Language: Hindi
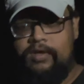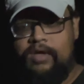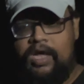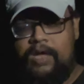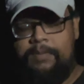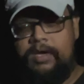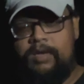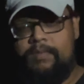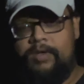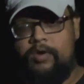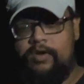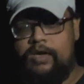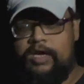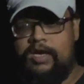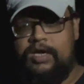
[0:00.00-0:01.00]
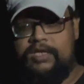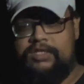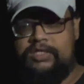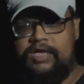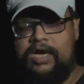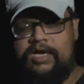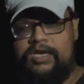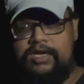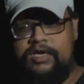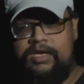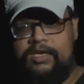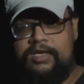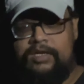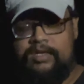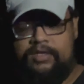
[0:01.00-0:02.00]
अभी मेरे को करना है स्टार्ट
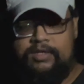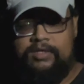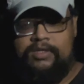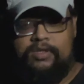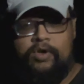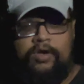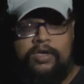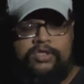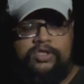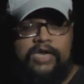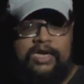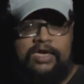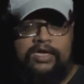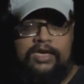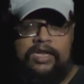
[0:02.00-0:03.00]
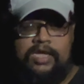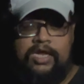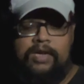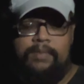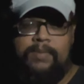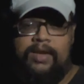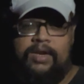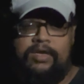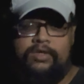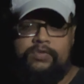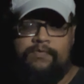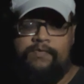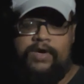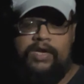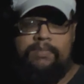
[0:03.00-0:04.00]
ट्रेल और स्टार्ट ट्रेल के लिए मैंने जो
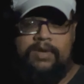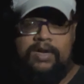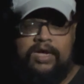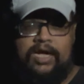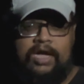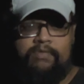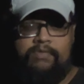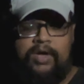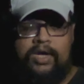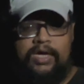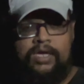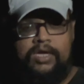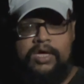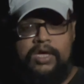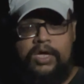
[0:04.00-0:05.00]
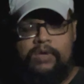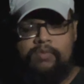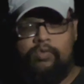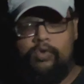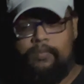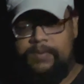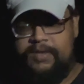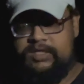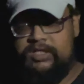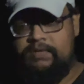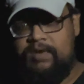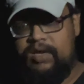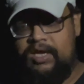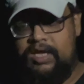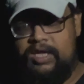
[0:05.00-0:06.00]
फ्रेम रखा हुआ है वो पीछे
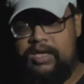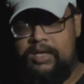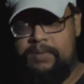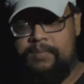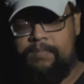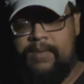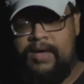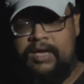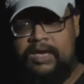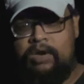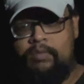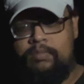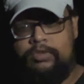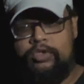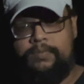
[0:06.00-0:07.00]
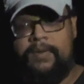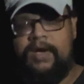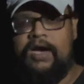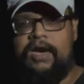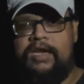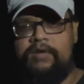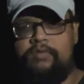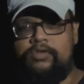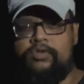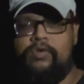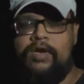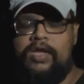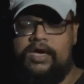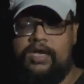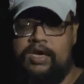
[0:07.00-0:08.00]
वाले बैकग्राउंड में जो पहाड़ है उसको
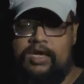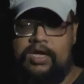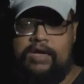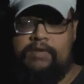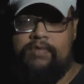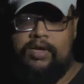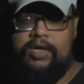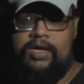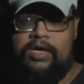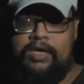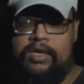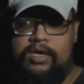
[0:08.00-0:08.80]
लेके रखा हुआ है